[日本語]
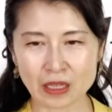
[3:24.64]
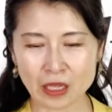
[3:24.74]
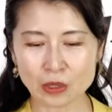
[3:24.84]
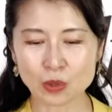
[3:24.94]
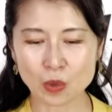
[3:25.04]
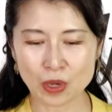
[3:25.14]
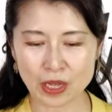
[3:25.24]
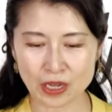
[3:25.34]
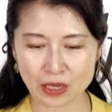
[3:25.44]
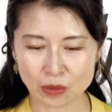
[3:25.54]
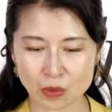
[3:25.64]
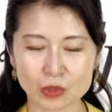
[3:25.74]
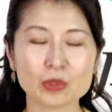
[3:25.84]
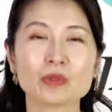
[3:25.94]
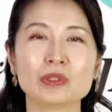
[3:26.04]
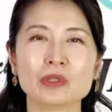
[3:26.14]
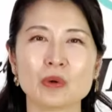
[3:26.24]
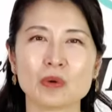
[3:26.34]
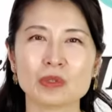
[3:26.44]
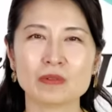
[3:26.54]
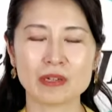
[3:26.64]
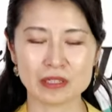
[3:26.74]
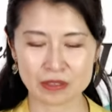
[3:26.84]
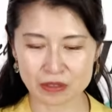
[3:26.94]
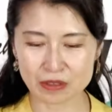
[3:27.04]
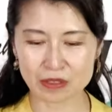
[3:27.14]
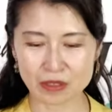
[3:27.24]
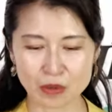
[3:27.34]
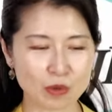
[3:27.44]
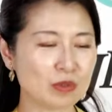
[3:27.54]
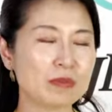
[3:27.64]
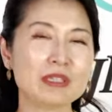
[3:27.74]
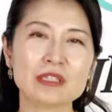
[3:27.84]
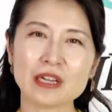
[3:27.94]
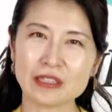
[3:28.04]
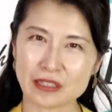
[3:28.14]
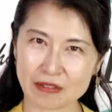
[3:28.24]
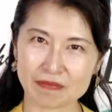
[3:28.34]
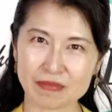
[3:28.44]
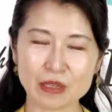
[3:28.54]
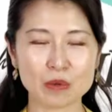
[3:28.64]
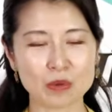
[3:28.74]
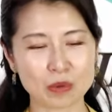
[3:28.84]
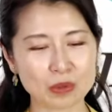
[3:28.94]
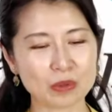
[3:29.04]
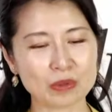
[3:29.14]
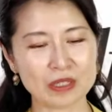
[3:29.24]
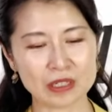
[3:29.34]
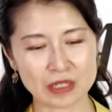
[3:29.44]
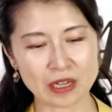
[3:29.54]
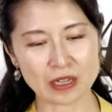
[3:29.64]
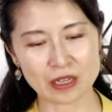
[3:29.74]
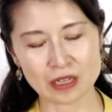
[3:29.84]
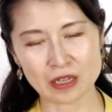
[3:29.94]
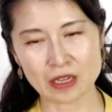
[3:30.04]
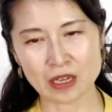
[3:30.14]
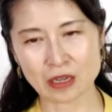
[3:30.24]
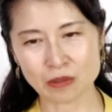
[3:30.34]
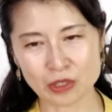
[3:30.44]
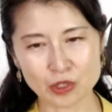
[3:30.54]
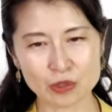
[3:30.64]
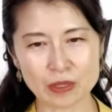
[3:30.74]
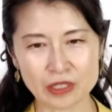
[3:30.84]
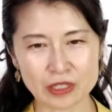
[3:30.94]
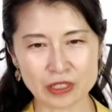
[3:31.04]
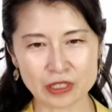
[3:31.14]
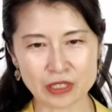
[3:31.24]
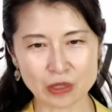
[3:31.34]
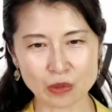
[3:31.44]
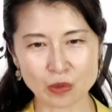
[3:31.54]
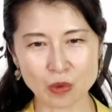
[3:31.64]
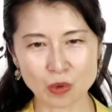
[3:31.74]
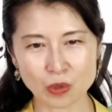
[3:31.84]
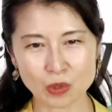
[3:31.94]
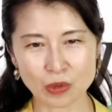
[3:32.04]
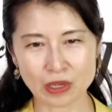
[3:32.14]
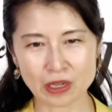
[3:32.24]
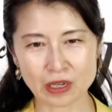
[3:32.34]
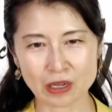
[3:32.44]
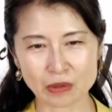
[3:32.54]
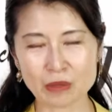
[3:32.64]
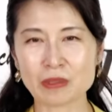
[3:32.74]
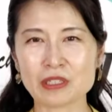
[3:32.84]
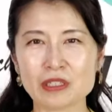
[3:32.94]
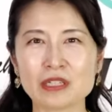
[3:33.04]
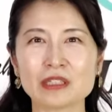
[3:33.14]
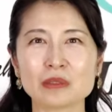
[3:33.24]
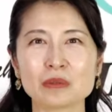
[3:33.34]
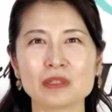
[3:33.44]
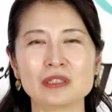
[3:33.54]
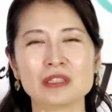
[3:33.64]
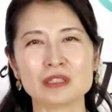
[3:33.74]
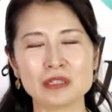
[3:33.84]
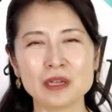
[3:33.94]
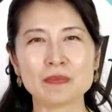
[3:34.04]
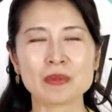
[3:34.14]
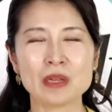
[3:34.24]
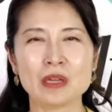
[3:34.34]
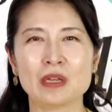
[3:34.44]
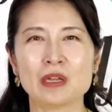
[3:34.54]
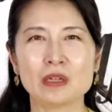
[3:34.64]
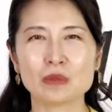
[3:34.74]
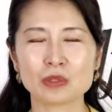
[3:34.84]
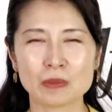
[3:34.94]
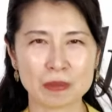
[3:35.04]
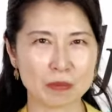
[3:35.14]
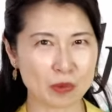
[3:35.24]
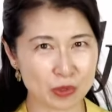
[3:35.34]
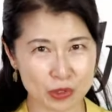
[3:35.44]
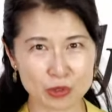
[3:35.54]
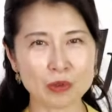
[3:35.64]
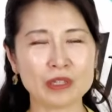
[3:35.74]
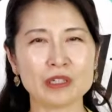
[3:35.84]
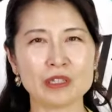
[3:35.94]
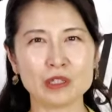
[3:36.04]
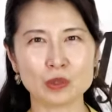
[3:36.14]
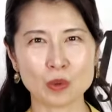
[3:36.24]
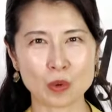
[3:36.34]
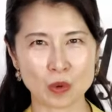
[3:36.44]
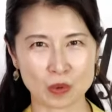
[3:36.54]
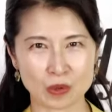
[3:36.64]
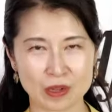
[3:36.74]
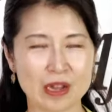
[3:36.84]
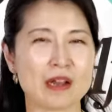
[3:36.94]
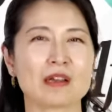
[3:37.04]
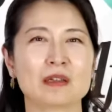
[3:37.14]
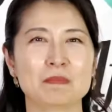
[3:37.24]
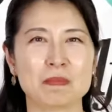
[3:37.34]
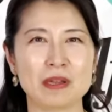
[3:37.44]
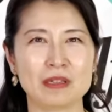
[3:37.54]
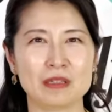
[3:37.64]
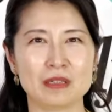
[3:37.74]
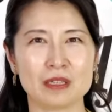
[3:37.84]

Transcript: 天皇陛下のご即位をお祝いする国民祭典でのことでした。あの二重橋に天皇皇后両陛下がお出ましになった時にですね、えー、どうしてやっぱりものすごい人がいっぱい